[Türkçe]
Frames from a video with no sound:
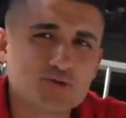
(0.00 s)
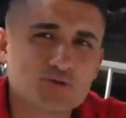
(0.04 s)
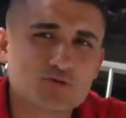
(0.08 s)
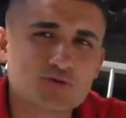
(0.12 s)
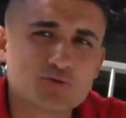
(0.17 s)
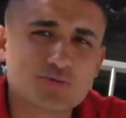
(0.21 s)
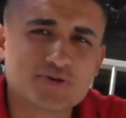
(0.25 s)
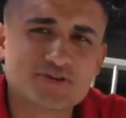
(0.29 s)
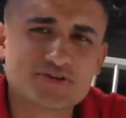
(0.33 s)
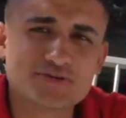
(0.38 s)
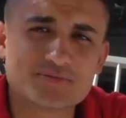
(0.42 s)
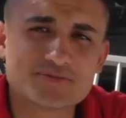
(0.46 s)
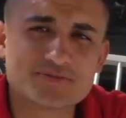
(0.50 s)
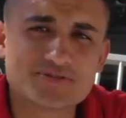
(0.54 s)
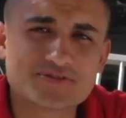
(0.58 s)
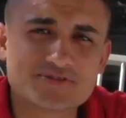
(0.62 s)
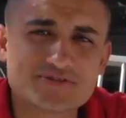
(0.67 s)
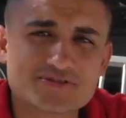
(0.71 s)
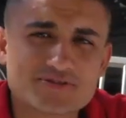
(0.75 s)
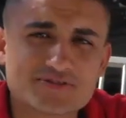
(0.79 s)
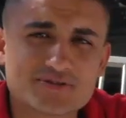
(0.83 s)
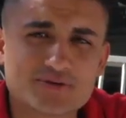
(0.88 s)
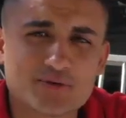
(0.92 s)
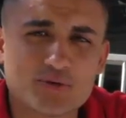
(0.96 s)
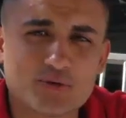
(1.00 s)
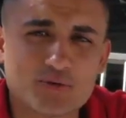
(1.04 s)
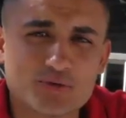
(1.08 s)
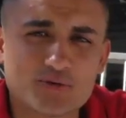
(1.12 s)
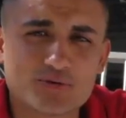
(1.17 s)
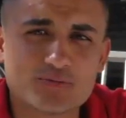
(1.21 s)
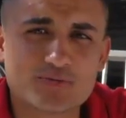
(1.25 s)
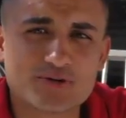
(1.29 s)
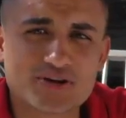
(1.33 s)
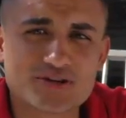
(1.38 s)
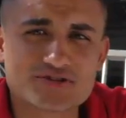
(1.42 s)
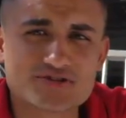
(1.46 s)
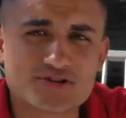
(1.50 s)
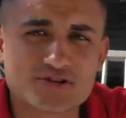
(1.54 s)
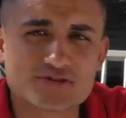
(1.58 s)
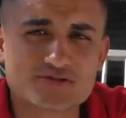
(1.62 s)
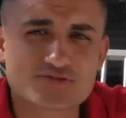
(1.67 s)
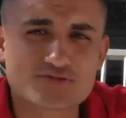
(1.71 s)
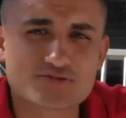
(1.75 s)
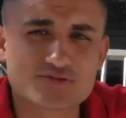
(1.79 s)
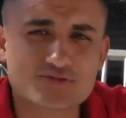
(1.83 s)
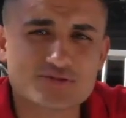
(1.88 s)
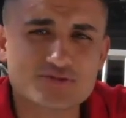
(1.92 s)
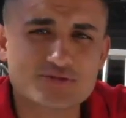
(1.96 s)
Hükümetimiz on numara
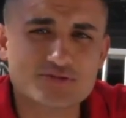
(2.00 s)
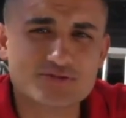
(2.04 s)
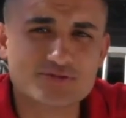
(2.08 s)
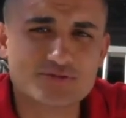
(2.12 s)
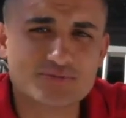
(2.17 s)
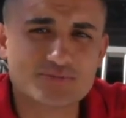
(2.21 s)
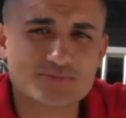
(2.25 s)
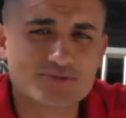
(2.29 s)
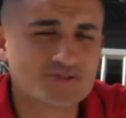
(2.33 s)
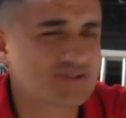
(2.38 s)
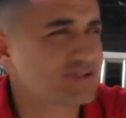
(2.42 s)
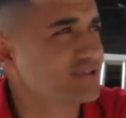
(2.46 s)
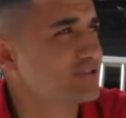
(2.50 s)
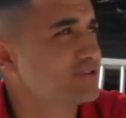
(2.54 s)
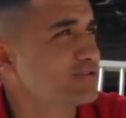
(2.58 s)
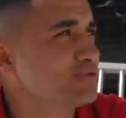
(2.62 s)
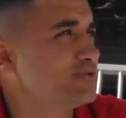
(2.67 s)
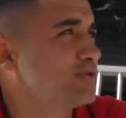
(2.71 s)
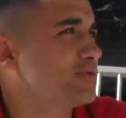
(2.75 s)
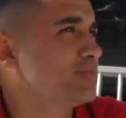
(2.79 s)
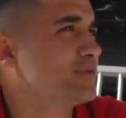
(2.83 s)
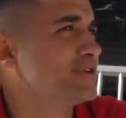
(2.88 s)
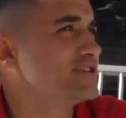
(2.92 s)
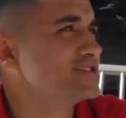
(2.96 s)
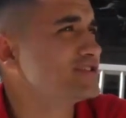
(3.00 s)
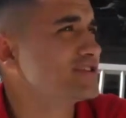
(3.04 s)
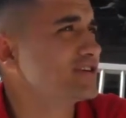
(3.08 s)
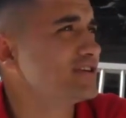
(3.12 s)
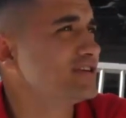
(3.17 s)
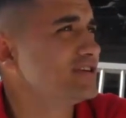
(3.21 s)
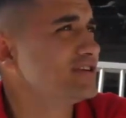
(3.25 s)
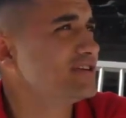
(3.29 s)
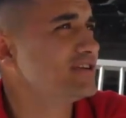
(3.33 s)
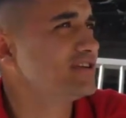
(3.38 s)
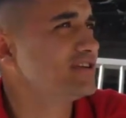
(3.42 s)
çalışıyor. Bir sıkıntı yok bence.